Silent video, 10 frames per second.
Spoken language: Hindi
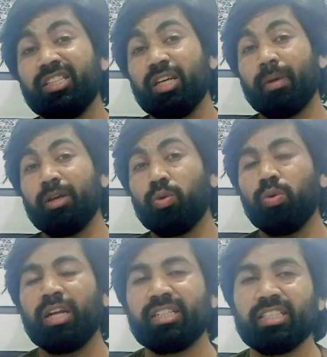ये भाई
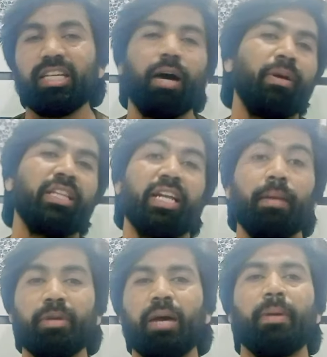कूलर जैसी हवा दे
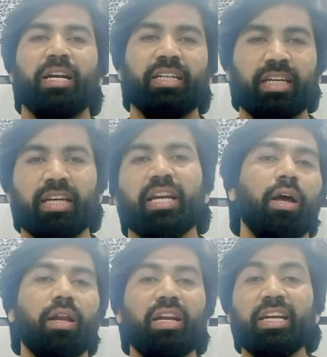रहा है बिना पानी के
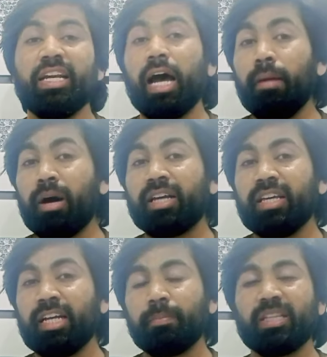लेकिन अब
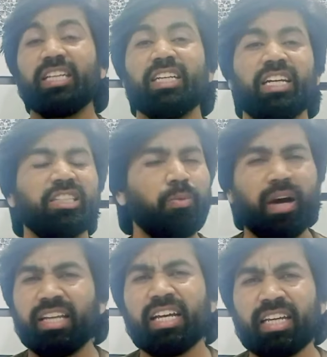हकीकत पता चलने से
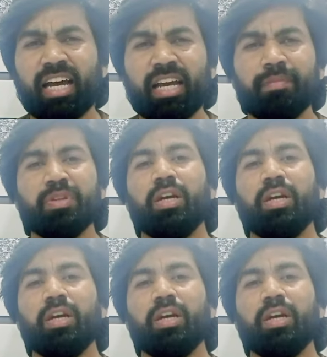फ़ायदा क्या है